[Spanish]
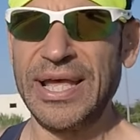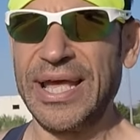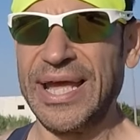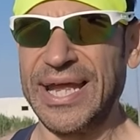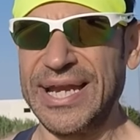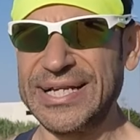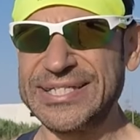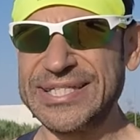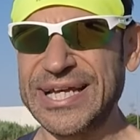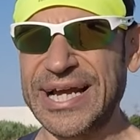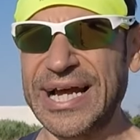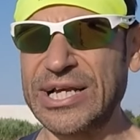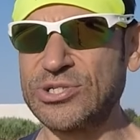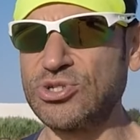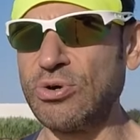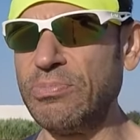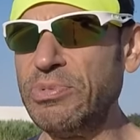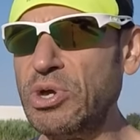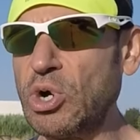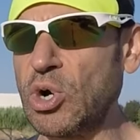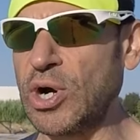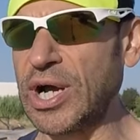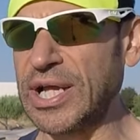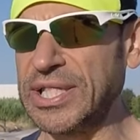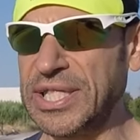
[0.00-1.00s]
En este caso
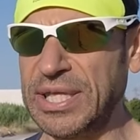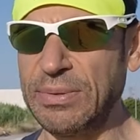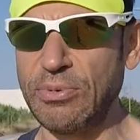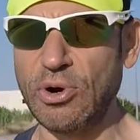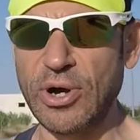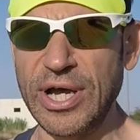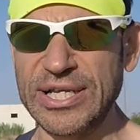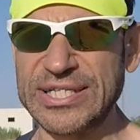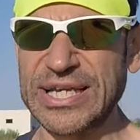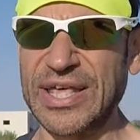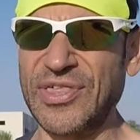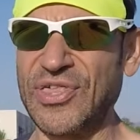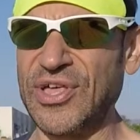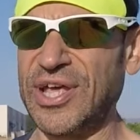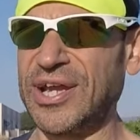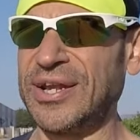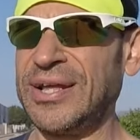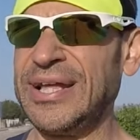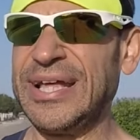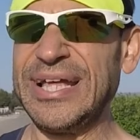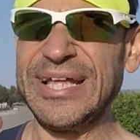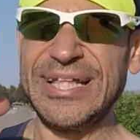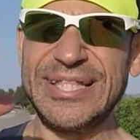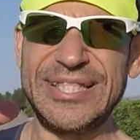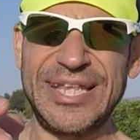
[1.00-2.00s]
mi objetivo es hacer
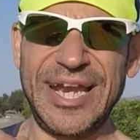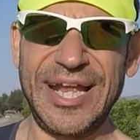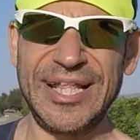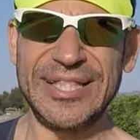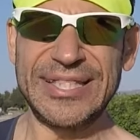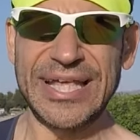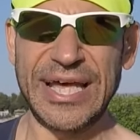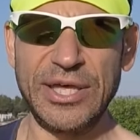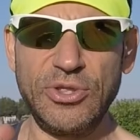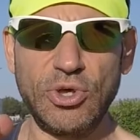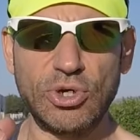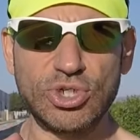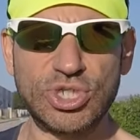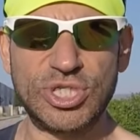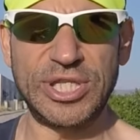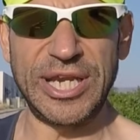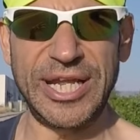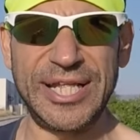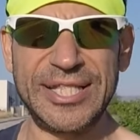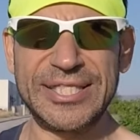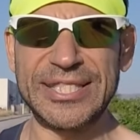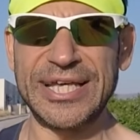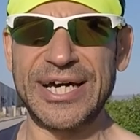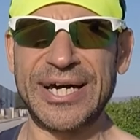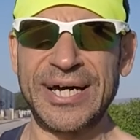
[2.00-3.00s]

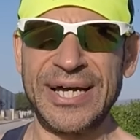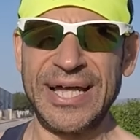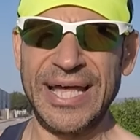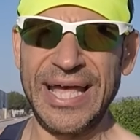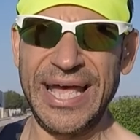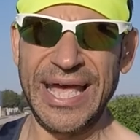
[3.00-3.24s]
32-30